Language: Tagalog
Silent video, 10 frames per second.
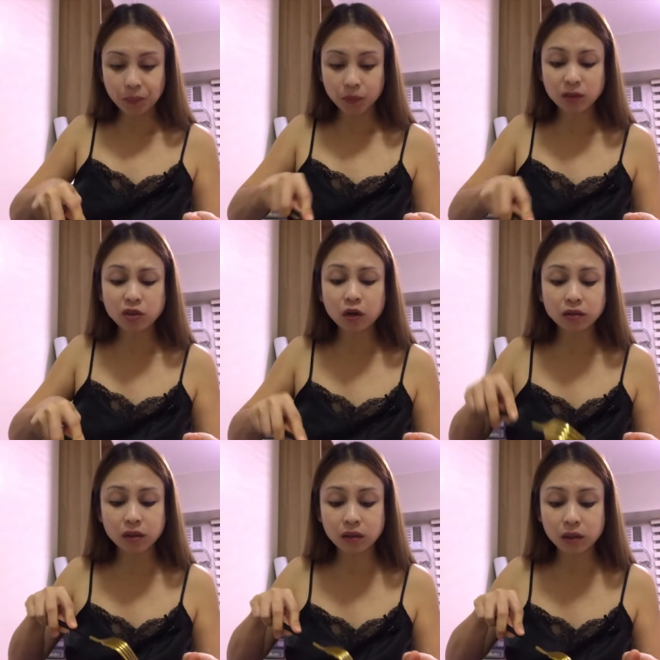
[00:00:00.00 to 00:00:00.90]
Kasi ako
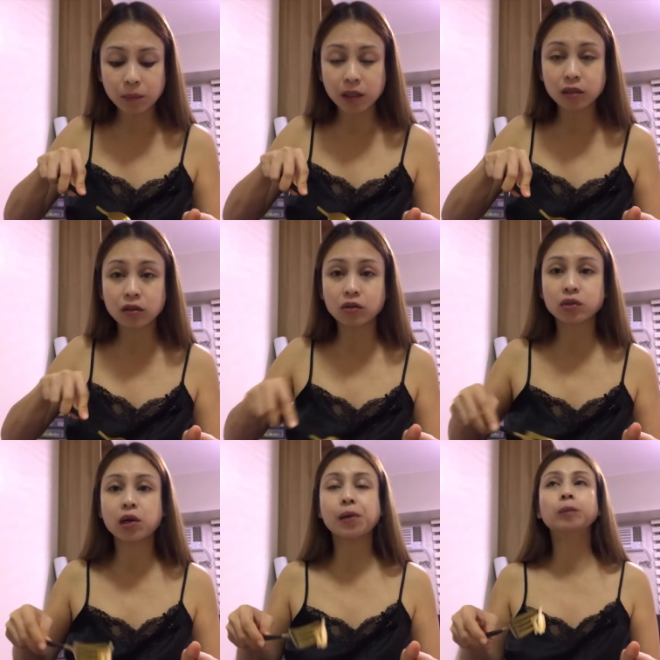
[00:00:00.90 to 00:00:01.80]
talaga, mahilig ako
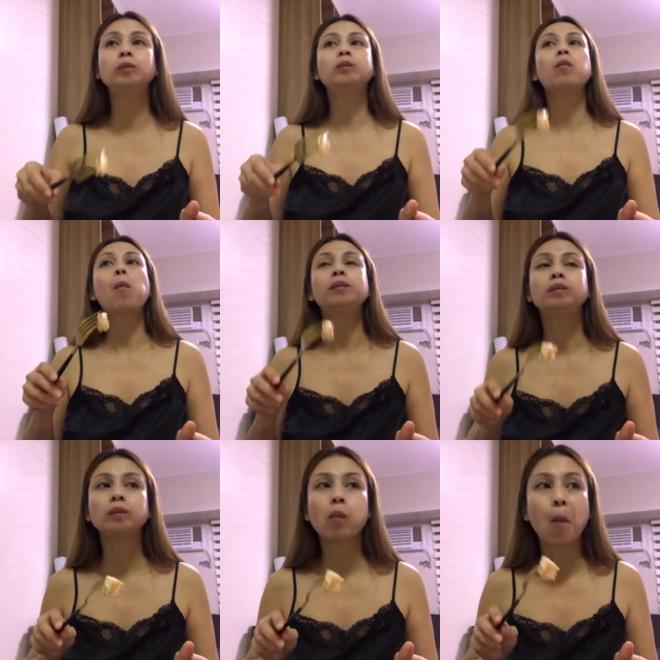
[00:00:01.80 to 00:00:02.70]
sa
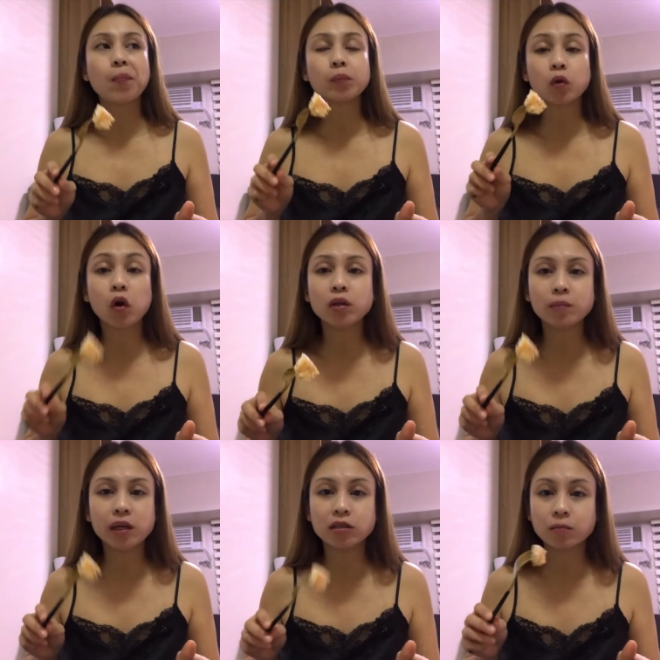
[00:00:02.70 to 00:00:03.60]

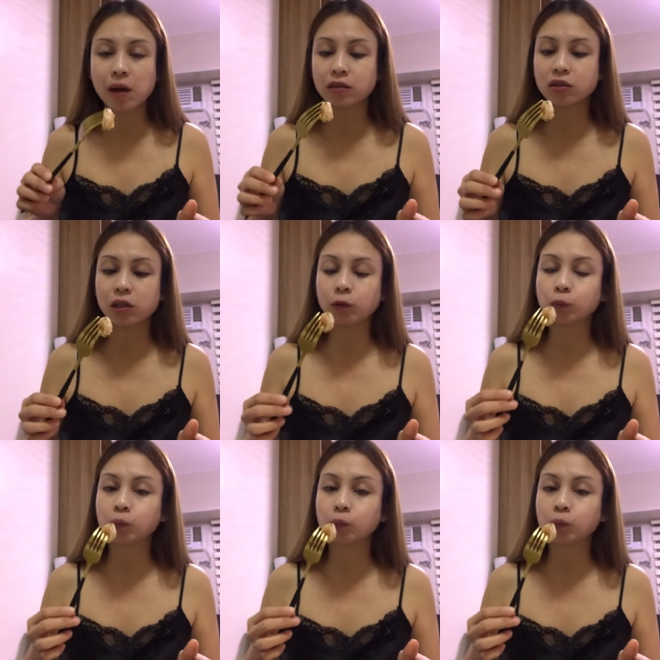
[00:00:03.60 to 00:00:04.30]
oil-based pasta.